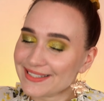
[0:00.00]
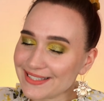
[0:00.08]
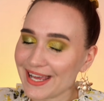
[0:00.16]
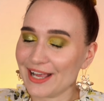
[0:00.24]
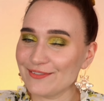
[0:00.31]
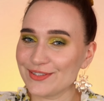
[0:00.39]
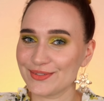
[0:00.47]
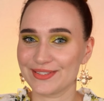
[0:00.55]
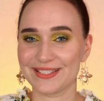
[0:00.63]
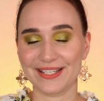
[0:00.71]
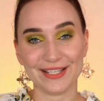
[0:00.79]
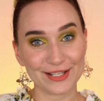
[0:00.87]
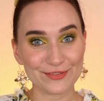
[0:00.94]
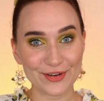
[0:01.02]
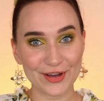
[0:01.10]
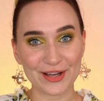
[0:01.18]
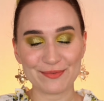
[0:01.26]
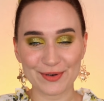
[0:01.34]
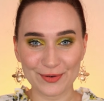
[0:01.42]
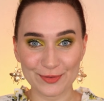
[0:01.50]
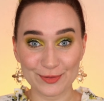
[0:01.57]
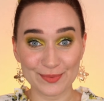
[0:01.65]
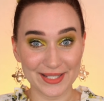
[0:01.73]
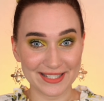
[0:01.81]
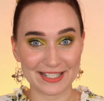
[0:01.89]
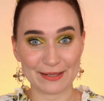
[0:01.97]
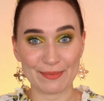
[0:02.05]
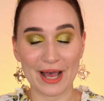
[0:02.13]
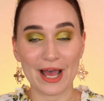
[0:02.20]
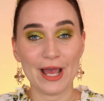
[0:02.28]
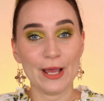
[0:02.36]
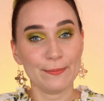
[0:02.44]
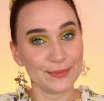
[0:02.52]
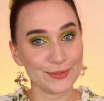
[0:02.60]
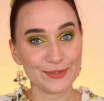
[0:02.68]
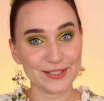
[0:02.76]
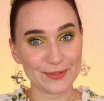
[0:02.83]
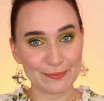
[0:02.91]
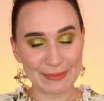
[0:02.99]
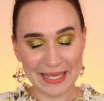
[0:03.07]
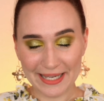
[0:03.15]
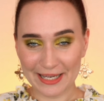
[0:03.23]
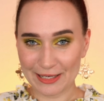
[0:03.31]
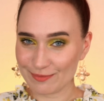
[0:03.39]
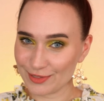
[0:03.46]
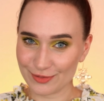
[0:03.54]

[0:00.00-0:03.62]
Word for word: drei Videos hier jede Woche immer rund um das Thema Beauty und Make-up.